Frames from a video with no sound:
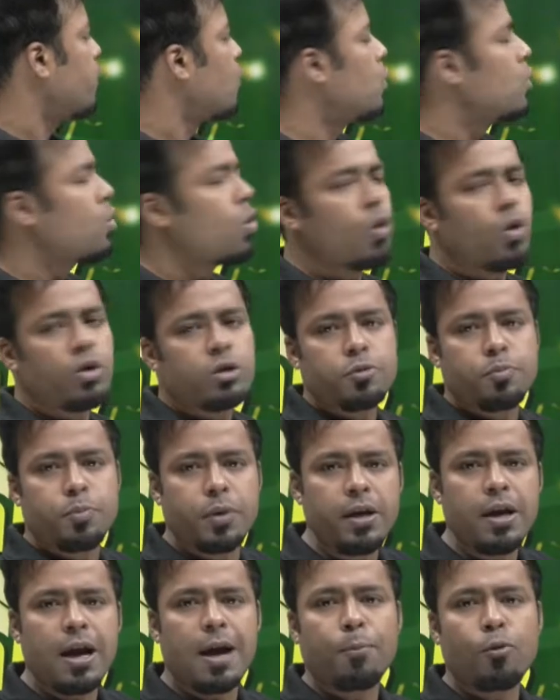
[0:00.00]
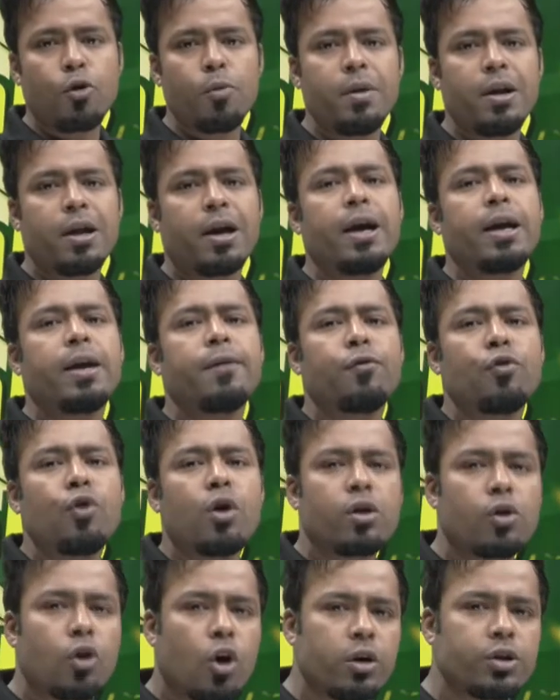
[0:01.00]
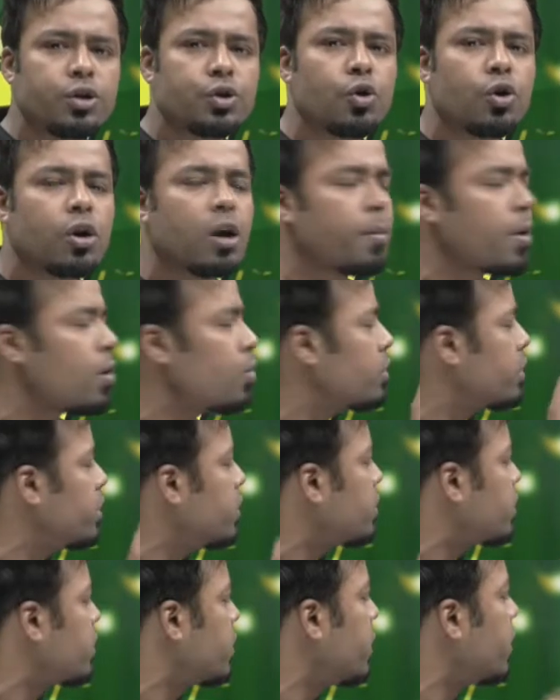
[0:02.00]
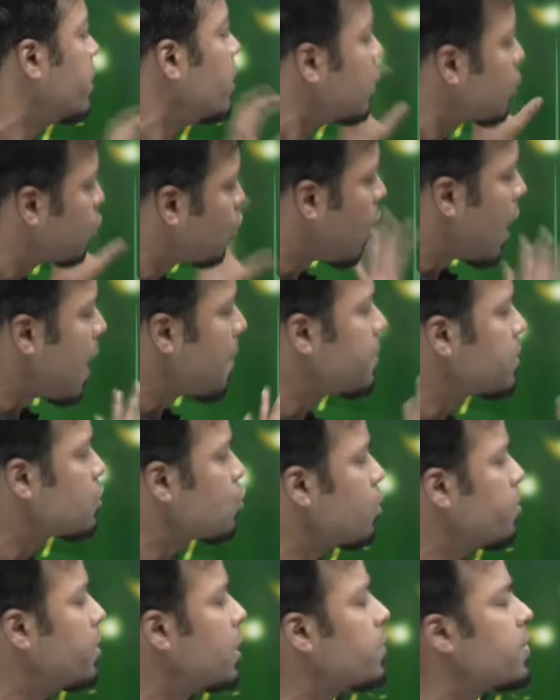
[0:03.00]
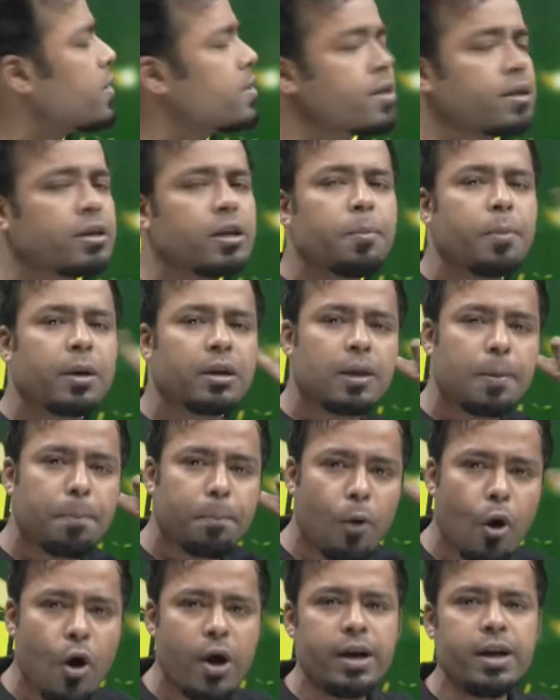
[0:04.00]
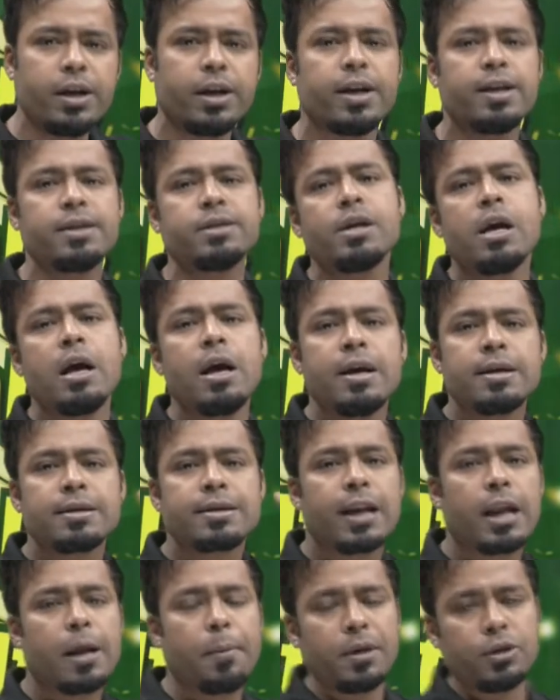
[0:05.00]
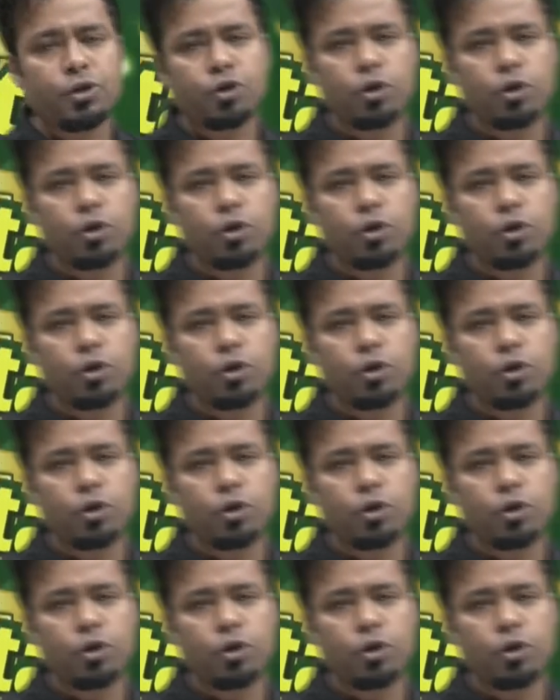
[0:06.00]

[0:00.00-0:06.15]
फुल कोर्स भी आपको मिलेगा इफ़ यू आर नॉट श्योर अबाउट दिस थिंग तो आप इसको भी हटवा सकते हैं बट द पॉइंट इज सिलेबस